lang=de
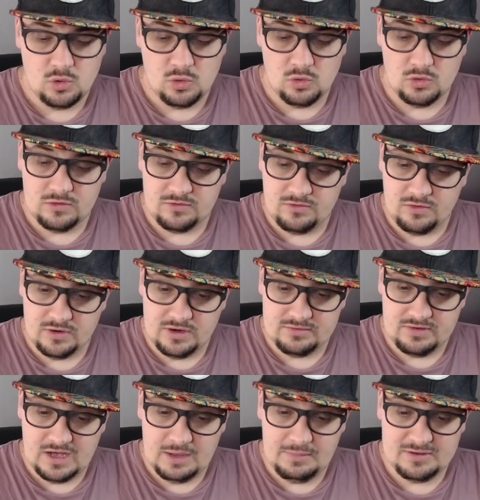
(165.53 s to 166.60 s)
Und von der
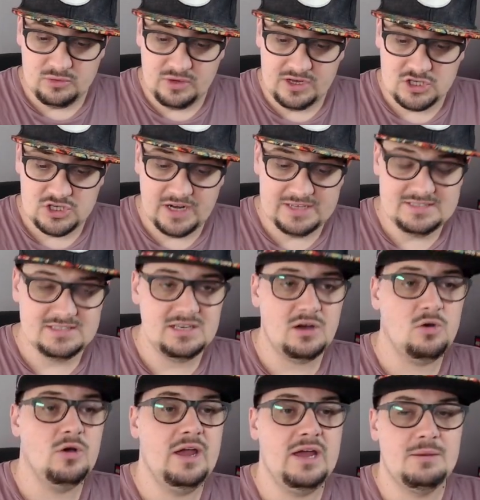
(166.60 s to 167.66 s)
Verarbeitung her scheinen sie
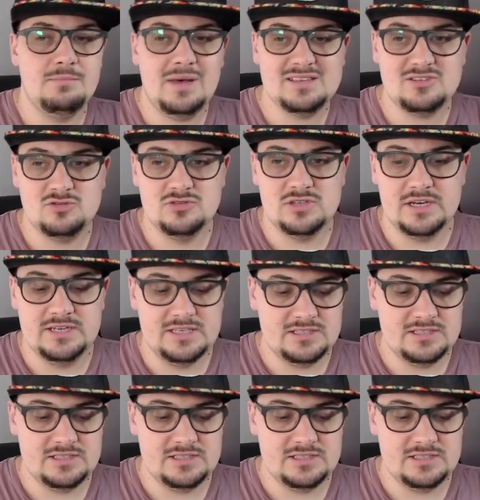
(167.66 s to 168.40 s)
auch eher matt zu sein,